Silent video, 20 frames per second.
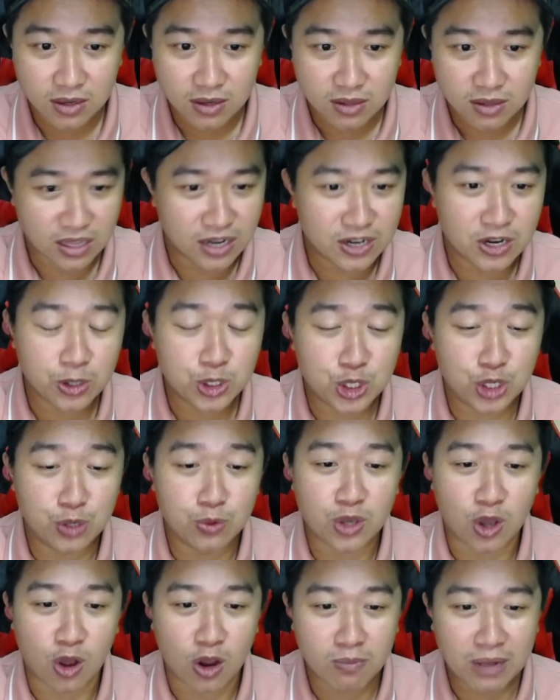đừng nói chiêu
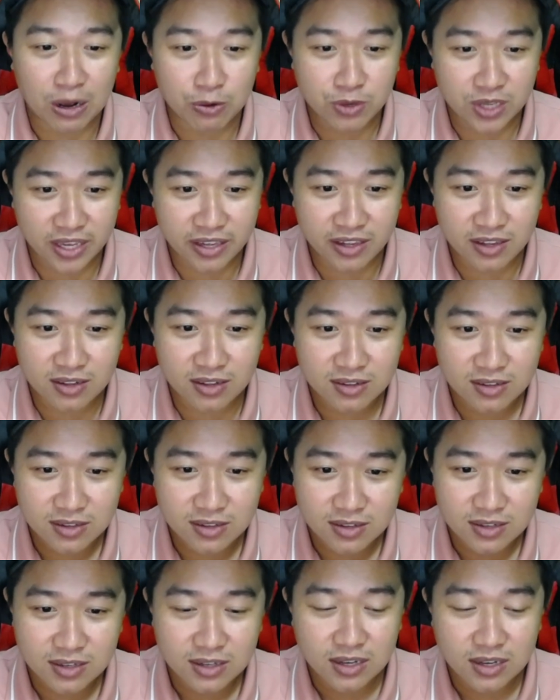trò báo chí
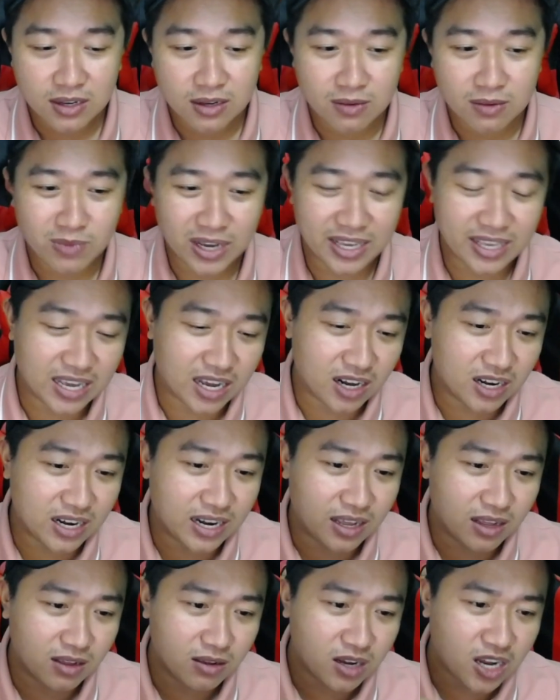bây giờ là